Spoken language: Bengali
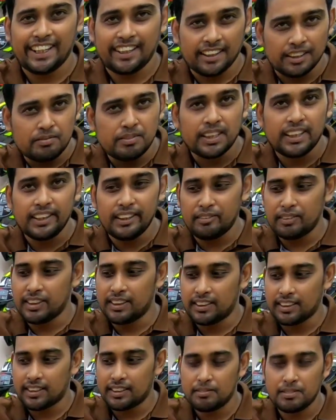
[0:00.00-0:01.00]
হেলমেট নেবেন
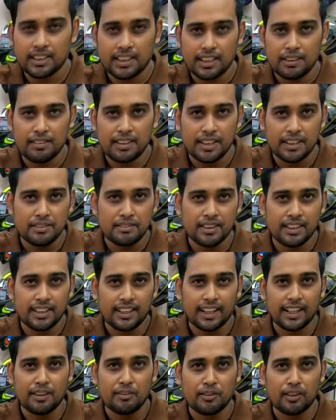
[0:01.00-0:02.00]
হেলমেট কাভার নেবেন
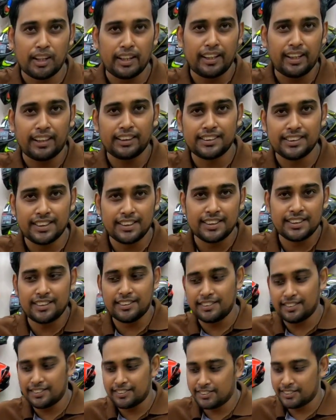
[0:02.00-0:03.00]
না কেমন হয় ইয়াং
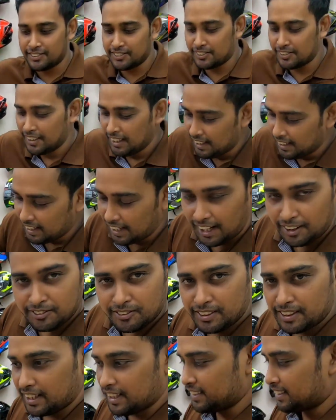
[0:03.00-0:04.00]
জেনারেশনের জন্য তো এখন
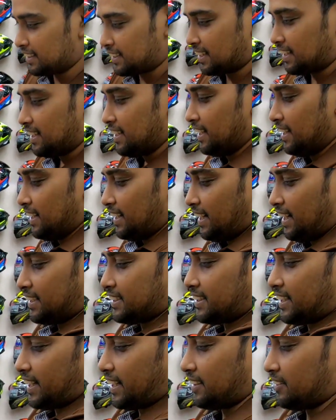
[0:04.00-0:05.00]
ক্রেজ এটা এই
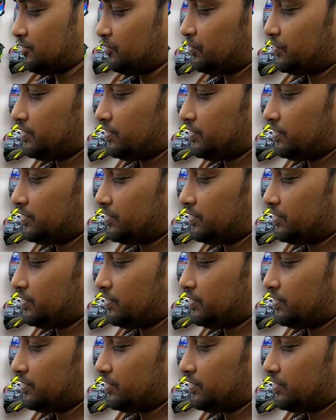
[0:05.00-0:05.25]
যে দেখেন